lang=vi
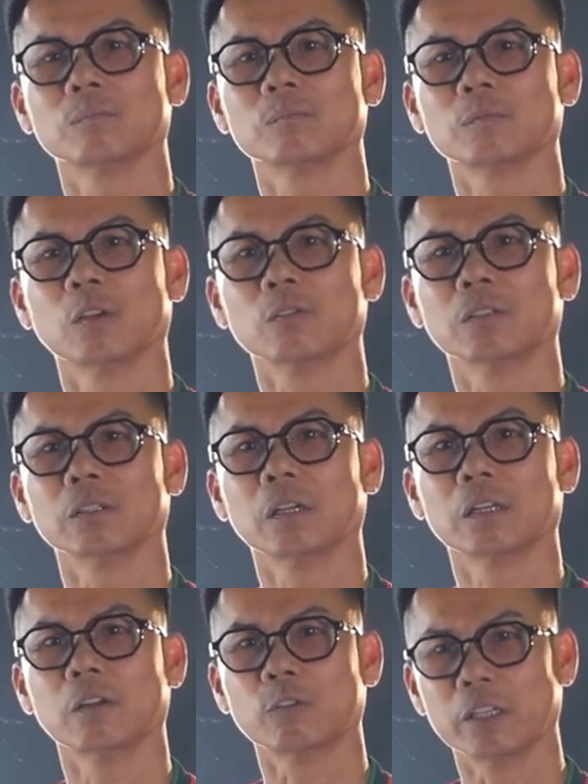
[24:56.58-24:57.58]
Tây Ban Nha
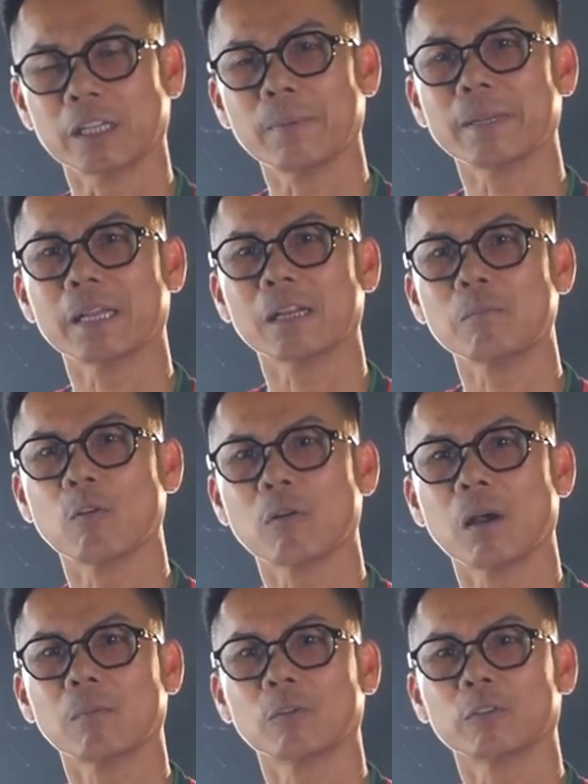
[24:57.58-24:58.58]
đội tuyển Tây Ban Nha thắng một
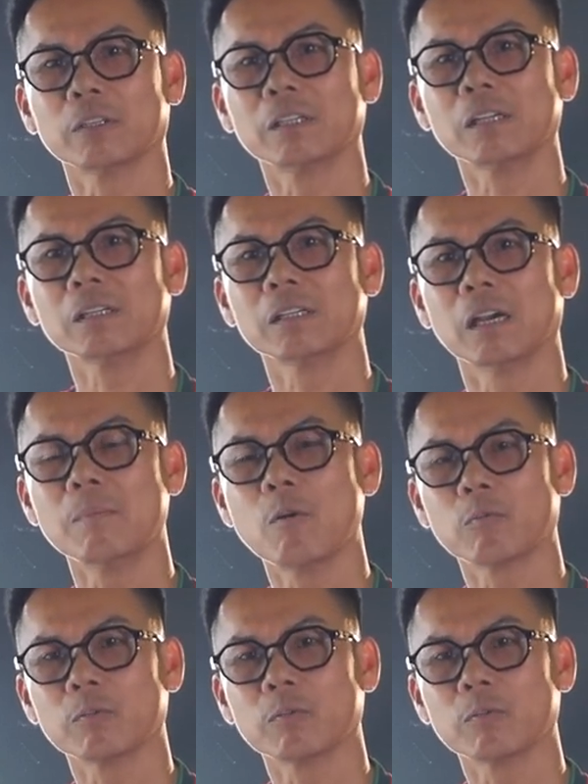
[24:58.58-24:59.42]
không, đội tuyển Đức gỡ một